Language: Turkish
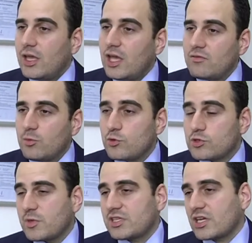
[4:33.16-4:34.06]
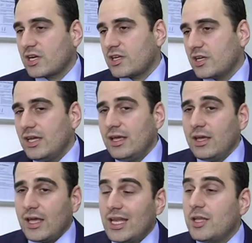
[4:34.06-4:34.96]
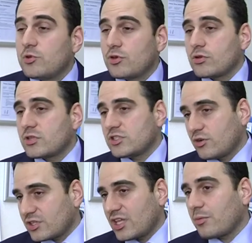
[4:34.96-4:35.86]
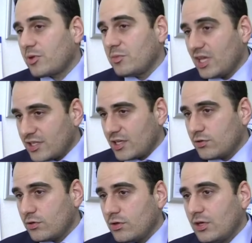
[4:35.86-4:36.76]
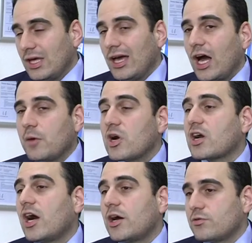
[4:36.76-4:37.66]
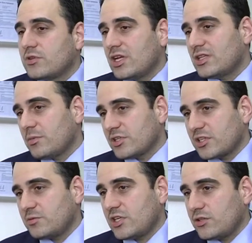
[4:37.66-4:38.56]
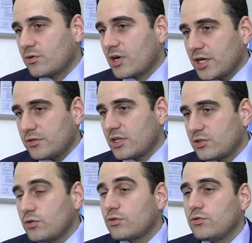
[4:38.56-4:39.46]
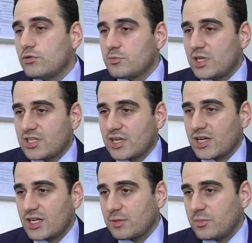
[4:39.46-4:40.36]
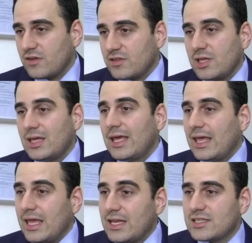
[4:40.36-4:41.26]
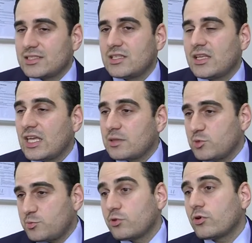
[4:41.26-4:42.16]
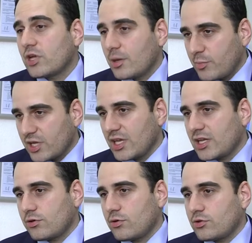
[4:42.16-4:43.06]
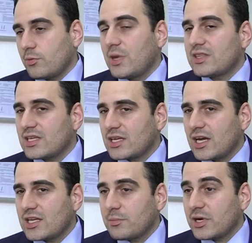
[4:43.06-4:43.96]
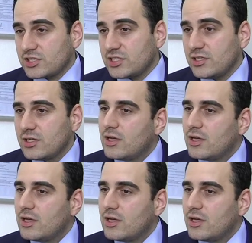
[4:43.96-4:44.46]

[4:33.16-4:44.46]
evim 100 metrekare 50 bin euroluk sigorta yapayım yeter diyor. Ama kanunlar da başka bir şey diyor. Kanunlar diyor ki 100 metrekarelik bir evde en azından 70 bin euro yapman gerekiyor diyor. Metrekare başı